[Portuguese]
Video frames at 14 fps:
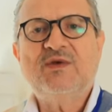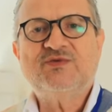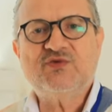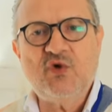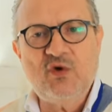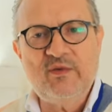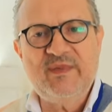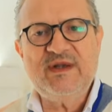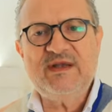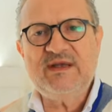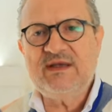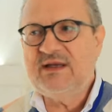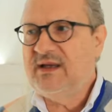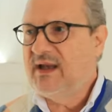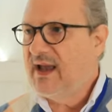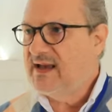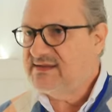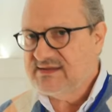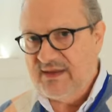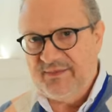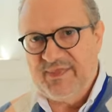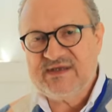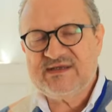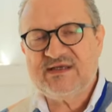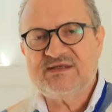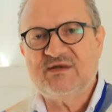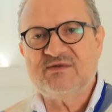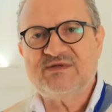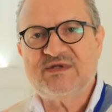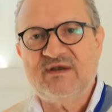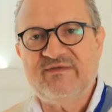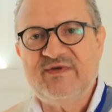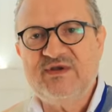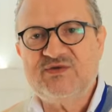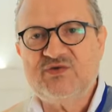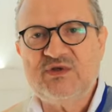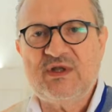sobre esta prestação de serviço.